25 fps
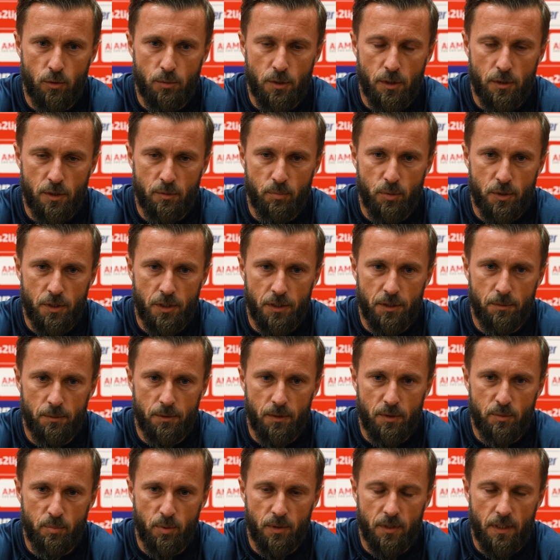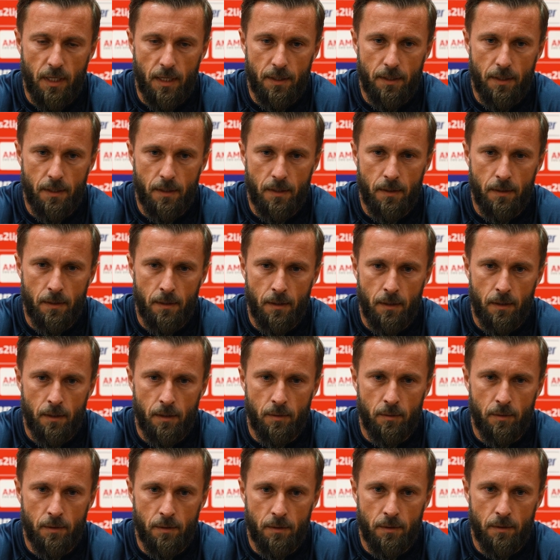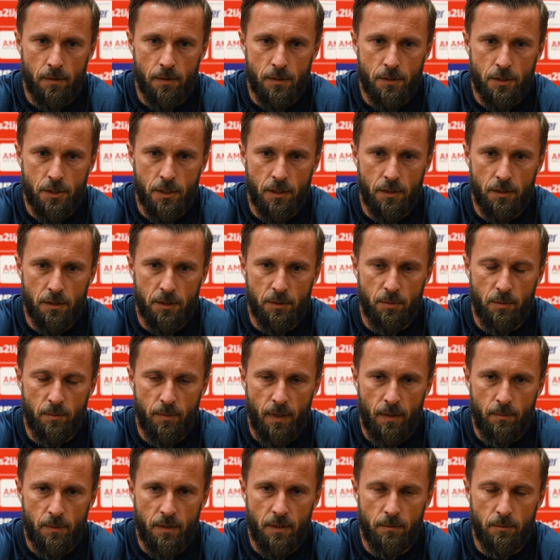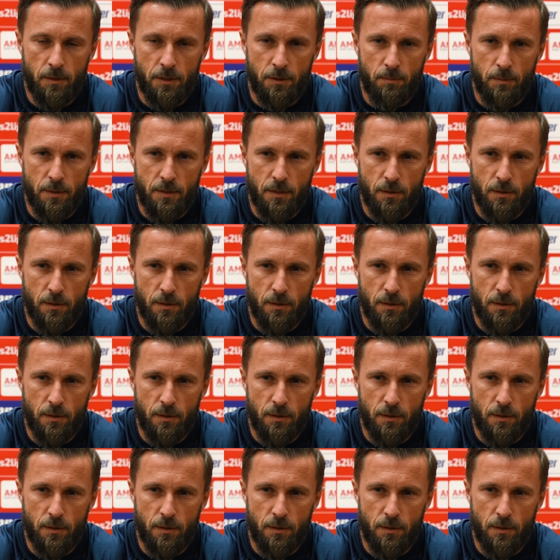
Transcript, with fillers: dobrze rozpoczęliśmy to spotkanie, e, strzeliliśmy bramkę, mieliśmy